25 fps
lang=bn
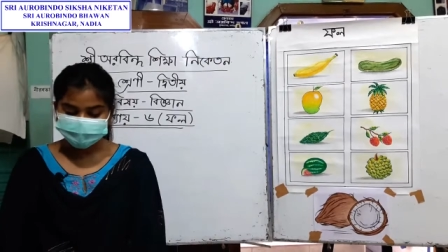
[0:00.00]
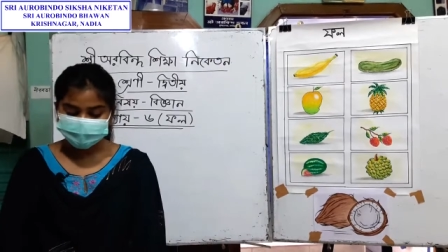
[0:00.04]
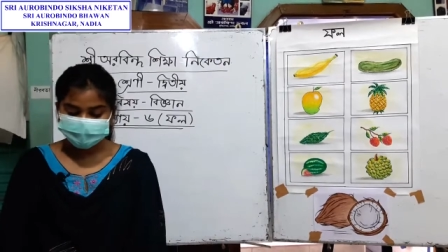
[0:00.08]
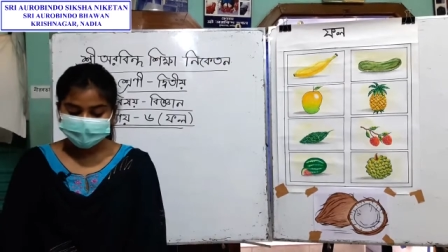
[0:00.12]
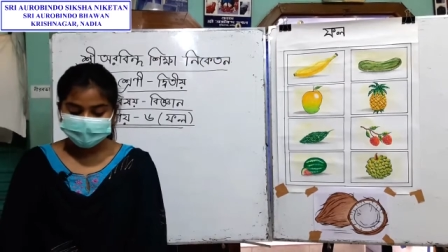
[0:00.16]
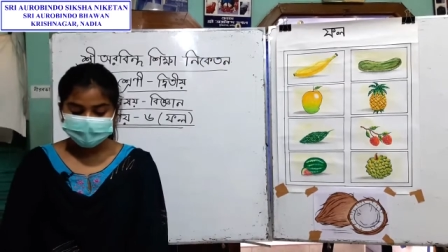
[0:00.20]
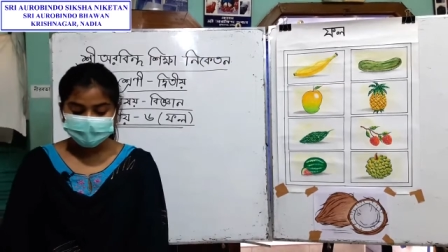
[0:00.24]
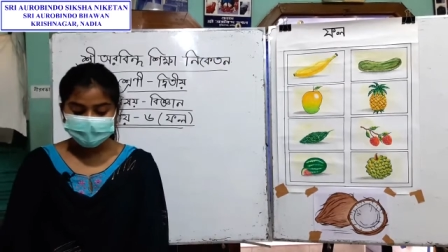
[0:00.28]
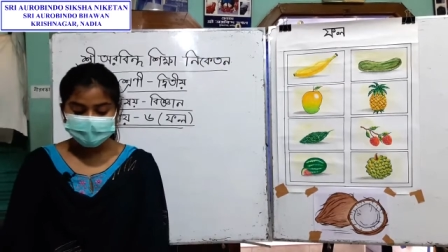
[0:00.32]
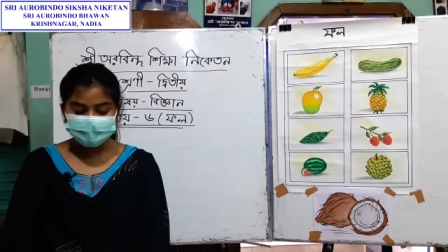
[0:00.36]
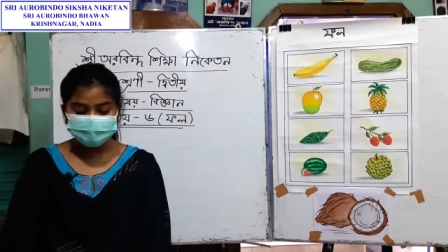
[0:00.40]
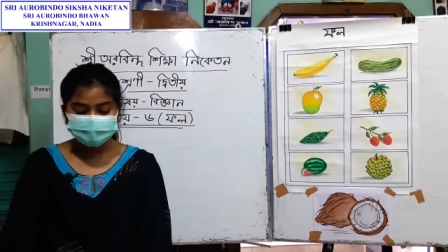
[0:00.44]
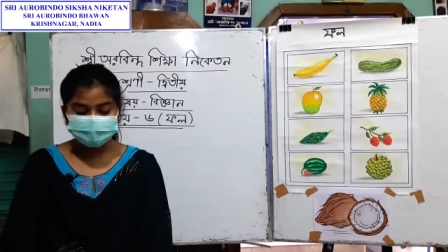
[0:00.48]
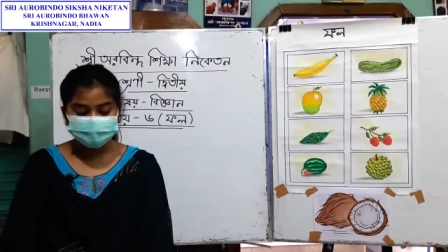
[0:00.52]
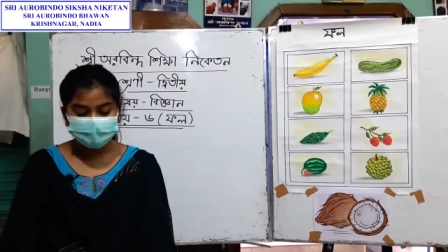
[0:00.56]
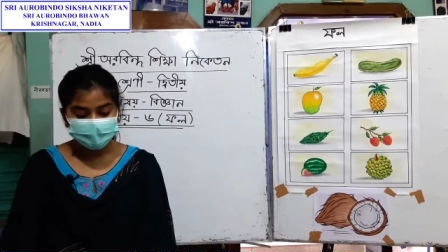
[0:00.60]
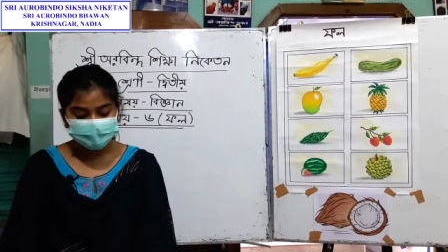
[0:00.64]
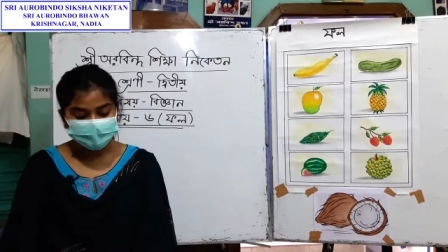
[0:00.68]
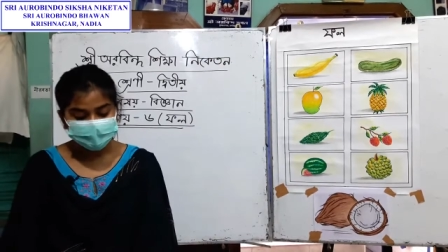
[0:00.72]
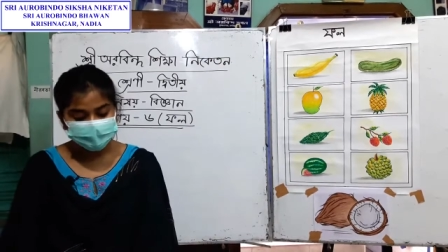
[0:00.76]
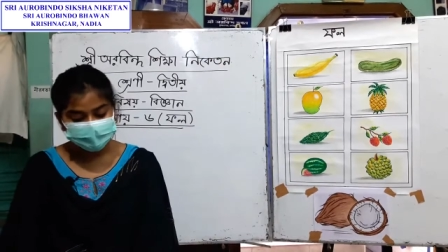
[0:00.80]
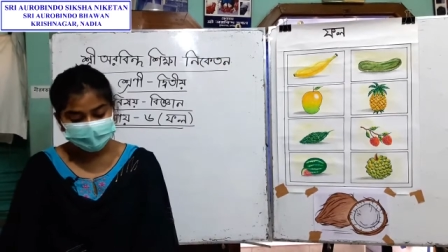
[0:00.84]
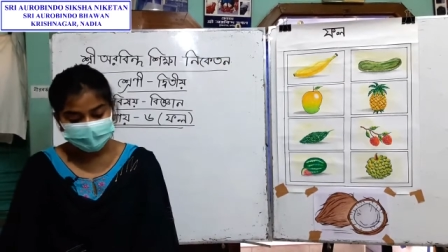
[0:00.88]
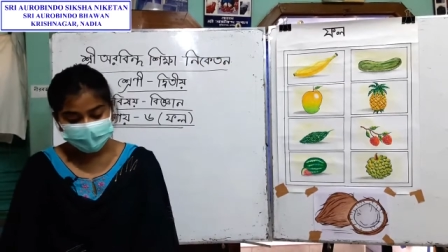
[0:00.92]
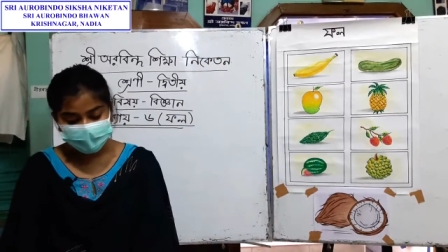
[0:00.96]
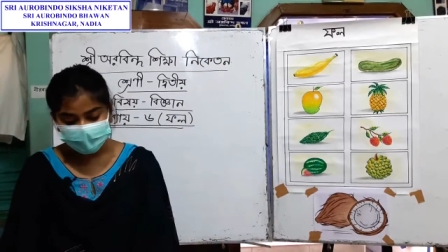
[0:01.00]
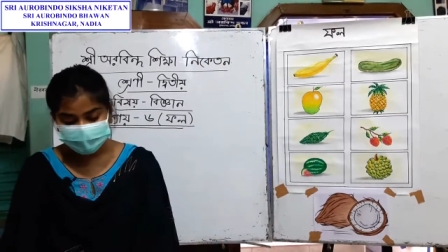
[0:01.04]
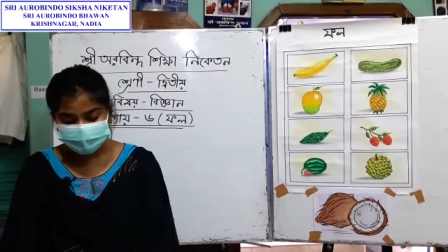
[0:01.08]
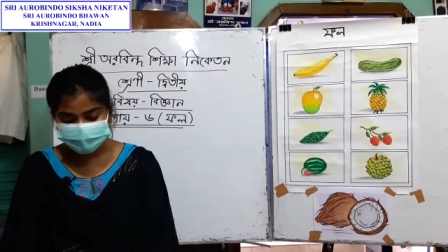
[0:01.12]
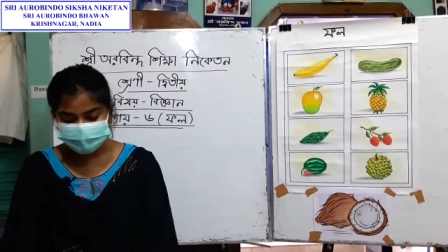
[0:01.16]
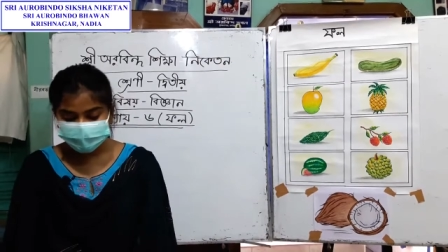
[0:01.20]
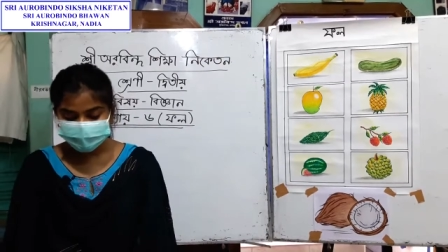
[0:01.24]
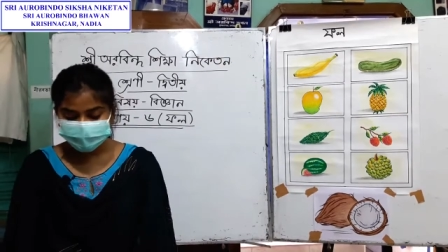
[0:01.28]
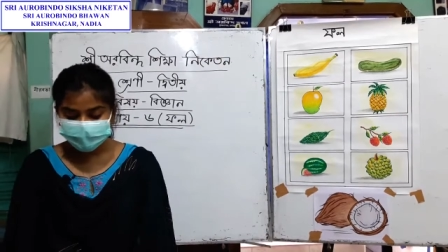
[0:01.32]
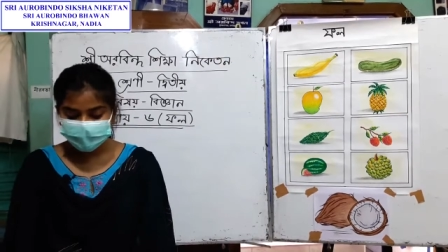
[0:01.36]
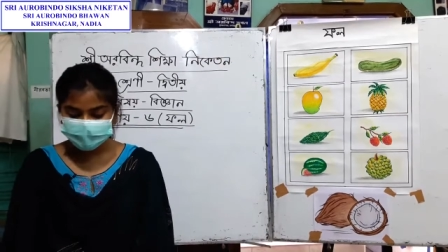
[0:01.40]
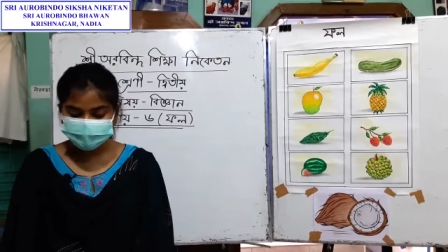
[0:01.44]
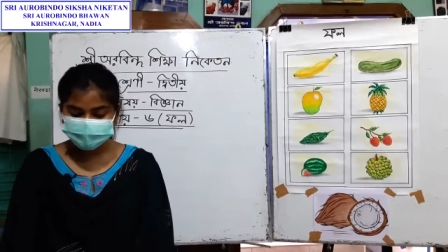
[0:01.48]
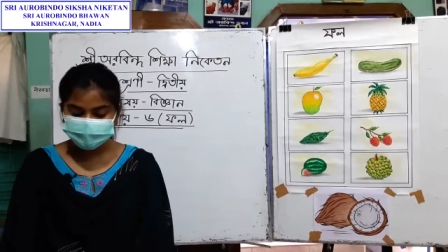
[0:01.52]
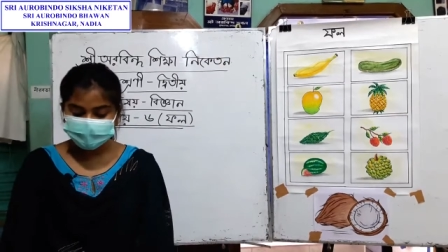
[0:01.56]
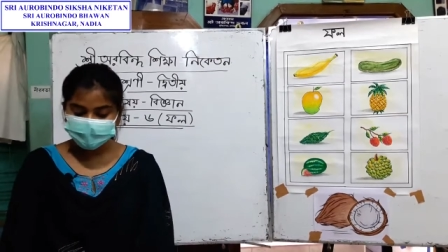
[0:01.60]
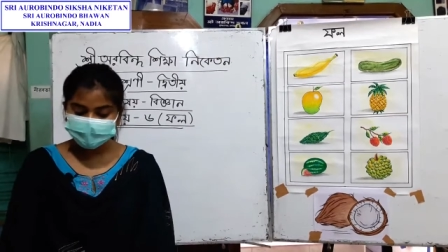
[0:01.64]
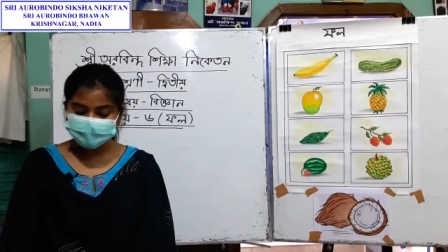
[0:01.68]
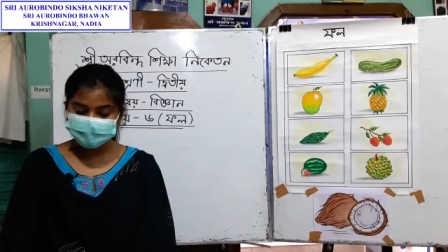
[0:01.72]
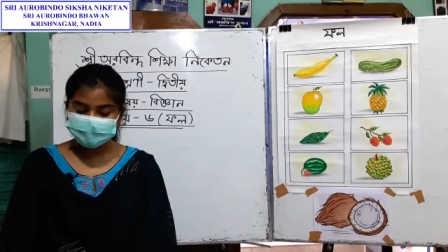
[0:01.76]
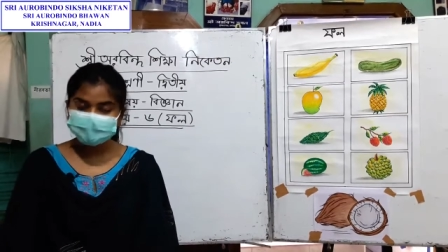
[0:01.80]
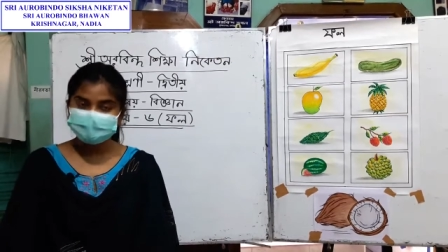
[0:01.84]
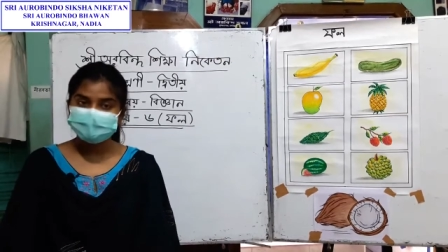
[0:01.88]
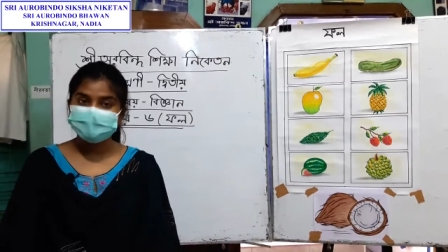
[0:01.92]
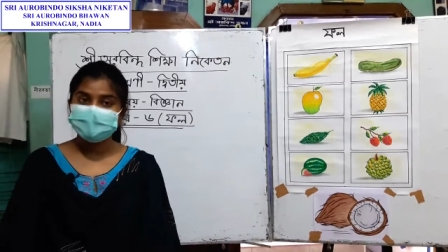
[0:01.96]
তাহলে ফলের কাজ আমরা
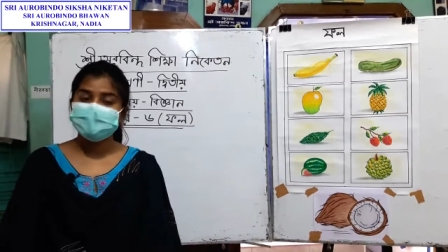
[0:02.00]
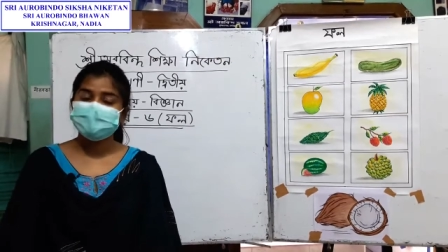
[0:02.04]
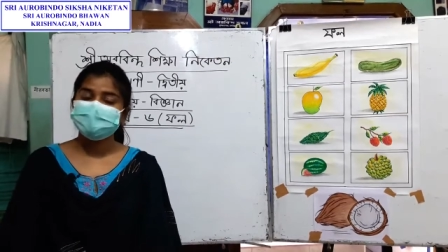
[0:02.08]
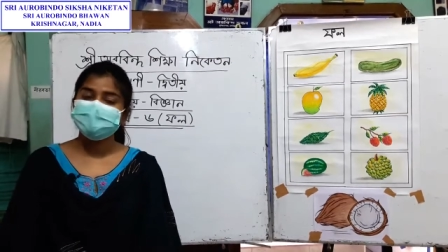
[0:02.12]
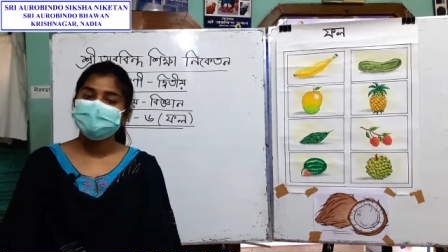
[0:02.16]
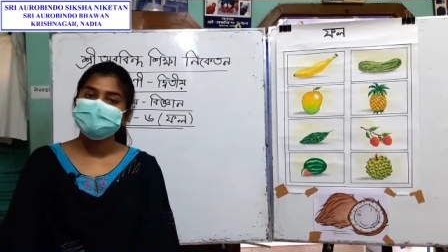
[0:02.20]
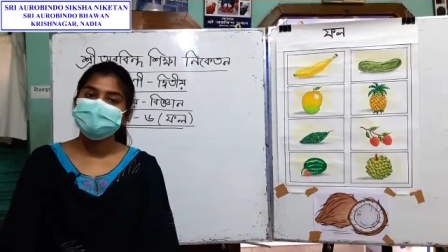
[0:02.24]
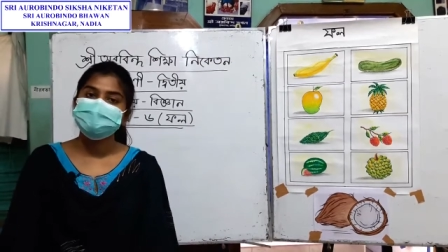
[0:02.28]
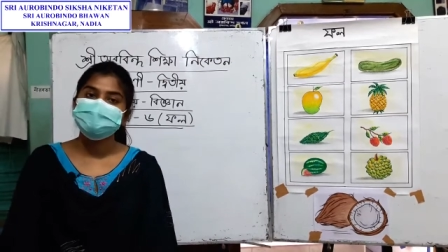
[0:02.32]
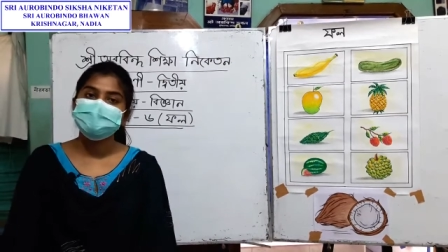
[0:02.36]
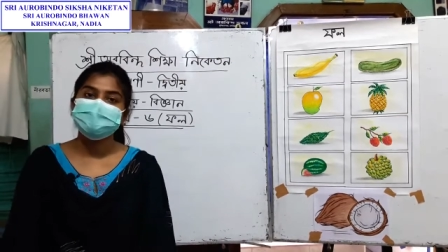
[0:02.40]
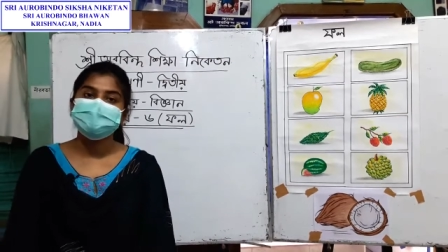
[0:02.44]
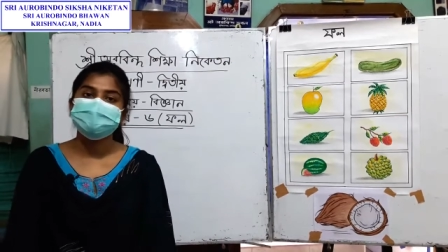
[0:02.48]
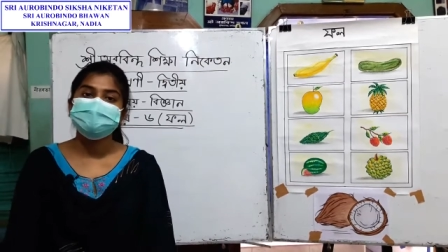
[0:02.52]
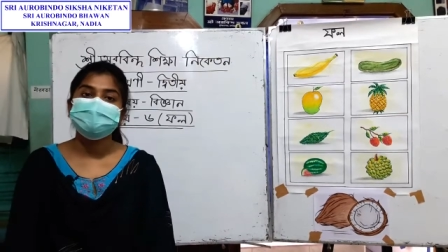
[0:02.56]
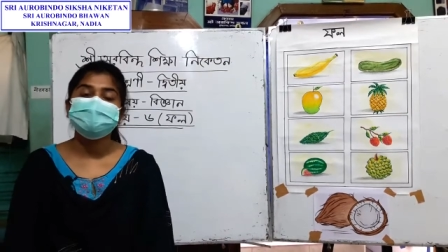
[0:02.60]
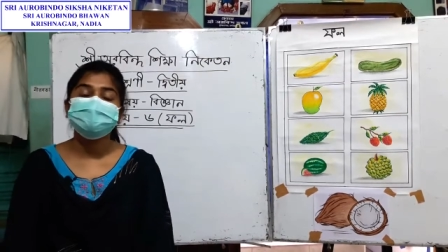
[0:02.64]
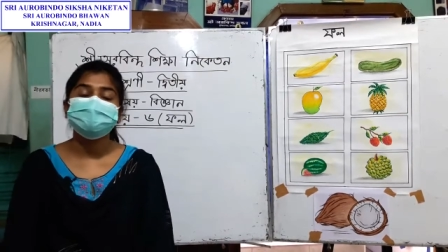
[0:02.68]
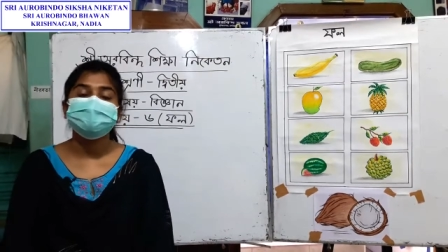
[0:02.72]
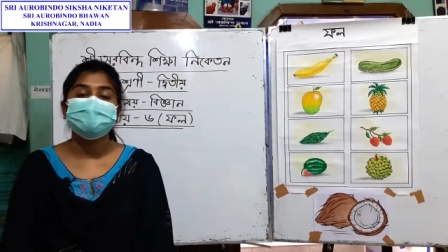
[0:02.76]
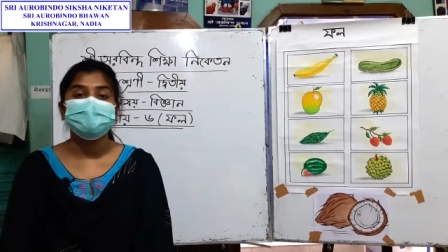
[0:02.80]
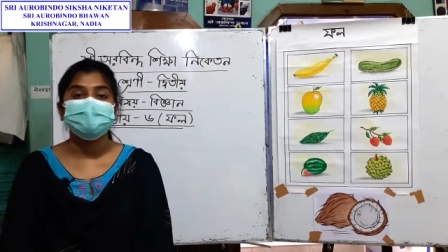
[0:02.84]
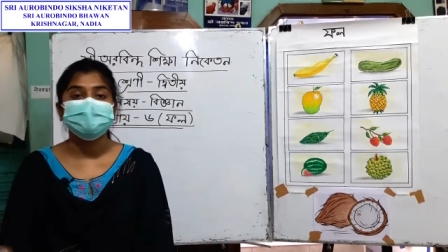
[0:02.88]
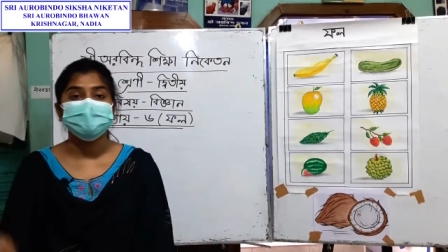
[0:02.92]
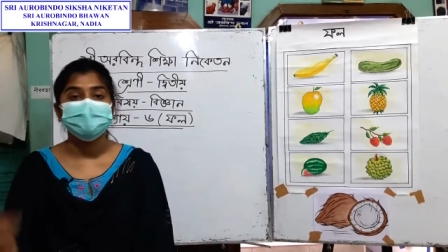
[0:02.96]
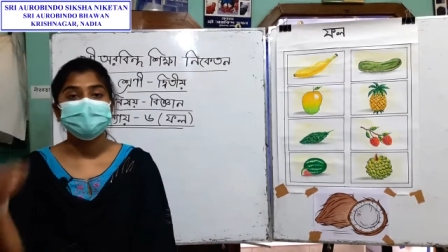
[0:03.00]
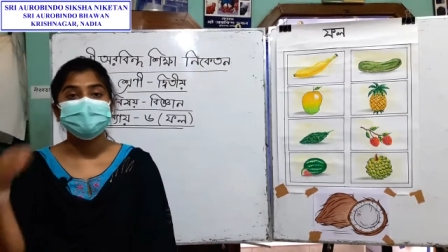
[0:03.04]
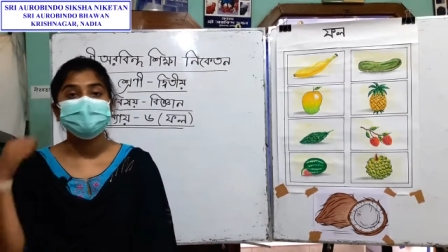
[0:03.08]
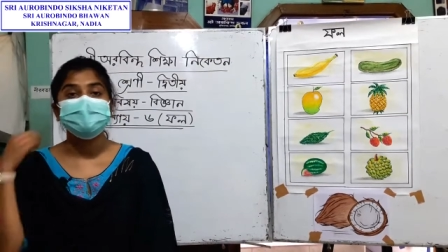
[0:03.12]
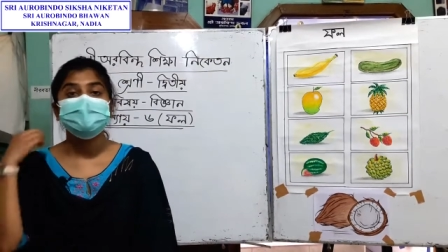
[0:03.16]
জানলাম এবার জানবো ফলের